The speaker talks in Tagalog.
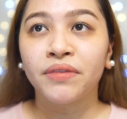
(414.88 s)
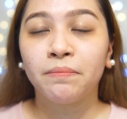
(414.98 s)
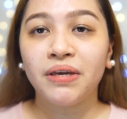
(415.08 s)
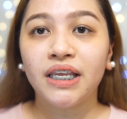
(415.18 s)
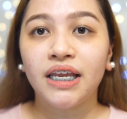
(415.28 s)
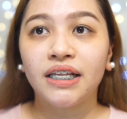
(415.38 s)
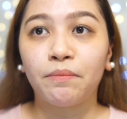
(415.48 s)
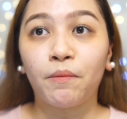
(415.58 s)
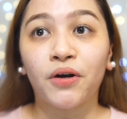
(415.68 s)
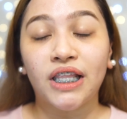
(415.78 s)
meaning
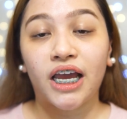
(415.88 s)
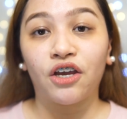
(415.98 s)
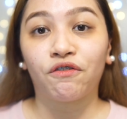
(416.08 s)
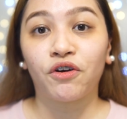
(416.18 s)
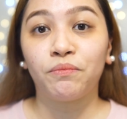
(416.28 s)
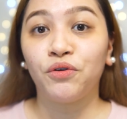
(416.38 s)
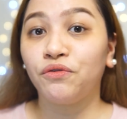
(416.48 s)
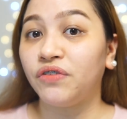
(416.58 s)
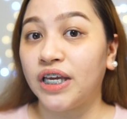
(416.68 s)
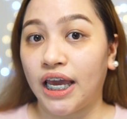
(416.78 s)
napoprotect kayo from
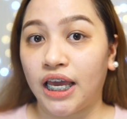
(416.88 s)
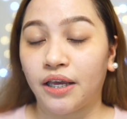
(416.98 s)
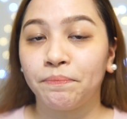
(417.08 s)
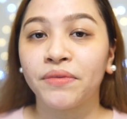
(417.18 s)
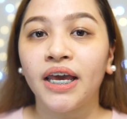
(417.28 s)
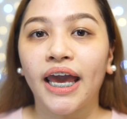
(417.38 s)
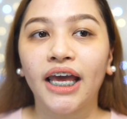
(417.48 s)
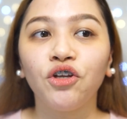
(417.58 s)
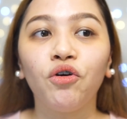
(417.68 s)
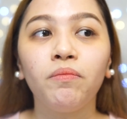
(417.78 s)
UVA.
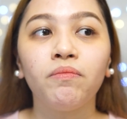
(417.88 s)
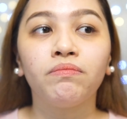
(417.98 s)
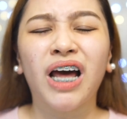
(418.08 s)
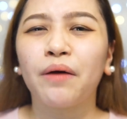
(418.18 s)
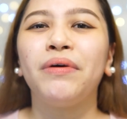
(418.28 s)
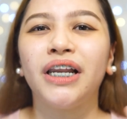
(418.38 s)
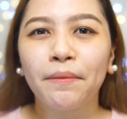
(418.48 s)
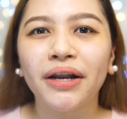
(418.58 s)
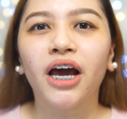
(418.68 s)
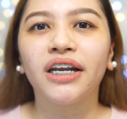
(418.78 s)
And kung nakabili
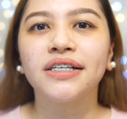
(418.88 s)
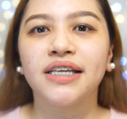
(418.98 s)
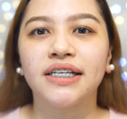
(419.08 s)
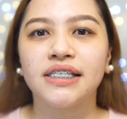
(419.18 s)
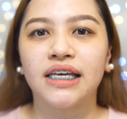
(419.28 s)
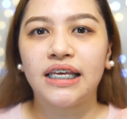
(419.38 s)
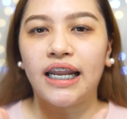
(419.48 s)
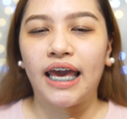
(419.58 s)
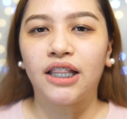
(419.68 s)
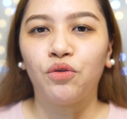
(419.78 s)
naman na kayo ng sunscreen
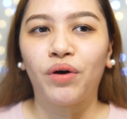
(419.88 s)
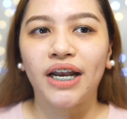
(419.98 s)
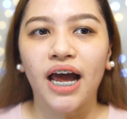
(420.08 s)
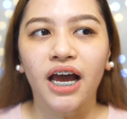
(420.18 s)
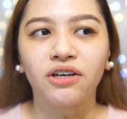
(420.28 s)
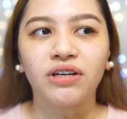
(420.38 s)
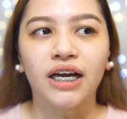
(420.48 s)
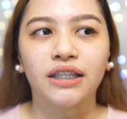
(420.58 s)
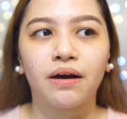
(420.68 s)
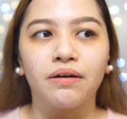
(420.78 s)
and wala kayo
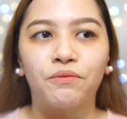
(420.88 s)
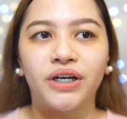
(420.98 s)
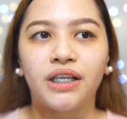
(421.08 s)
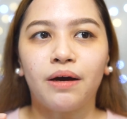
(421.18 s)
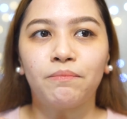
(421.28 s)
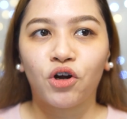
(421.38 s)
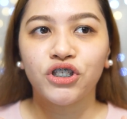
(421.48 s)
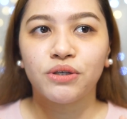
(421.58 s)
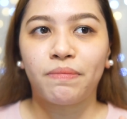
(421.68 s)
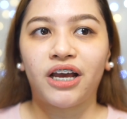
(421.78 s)
nakitang word na broad
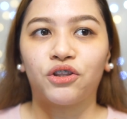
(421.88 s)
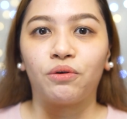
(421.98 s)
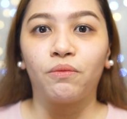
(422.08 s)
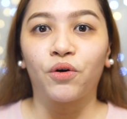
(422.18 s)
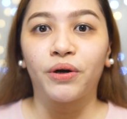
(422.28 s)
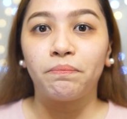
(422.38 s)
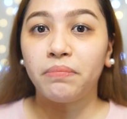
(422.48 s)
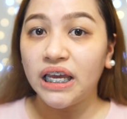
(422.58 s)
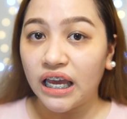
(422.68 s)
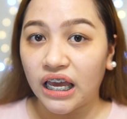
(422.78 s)
spectrum or
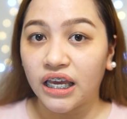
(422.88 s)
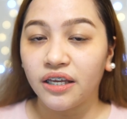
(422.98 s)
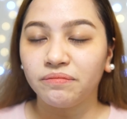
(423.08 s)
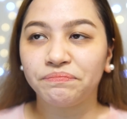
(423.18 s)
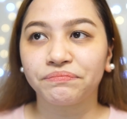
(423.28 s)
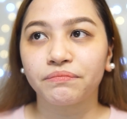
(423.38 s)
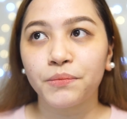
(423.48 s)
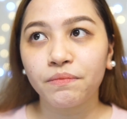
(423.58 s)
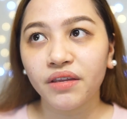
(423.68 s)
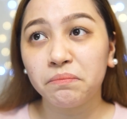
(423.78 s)
PA,
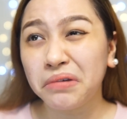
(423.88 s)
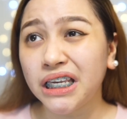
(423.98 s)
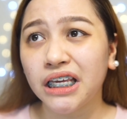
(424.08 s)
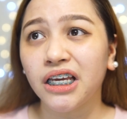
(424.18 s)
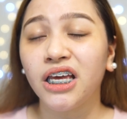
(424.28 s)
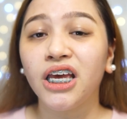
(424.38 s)
meaning